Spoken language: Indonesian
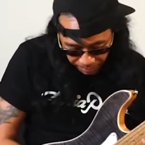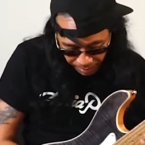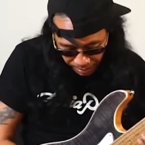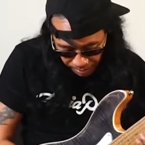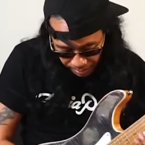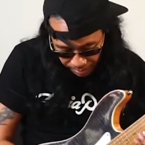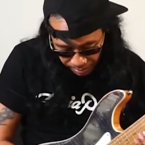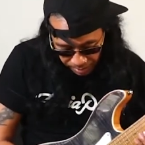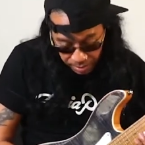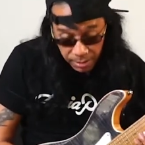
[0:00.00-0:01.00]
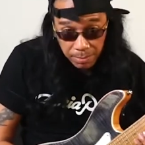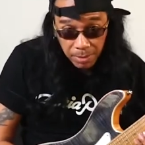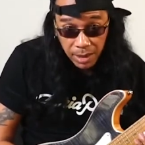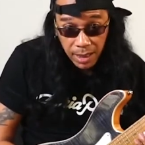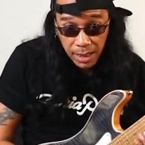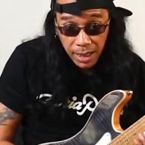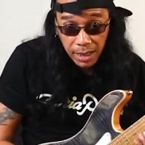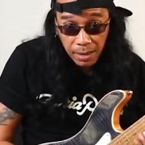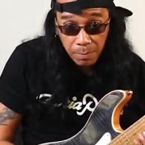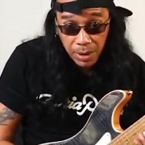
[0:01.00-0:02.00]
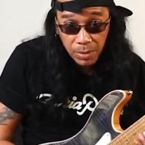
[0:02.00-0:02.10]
lihat uh, pergerakan pick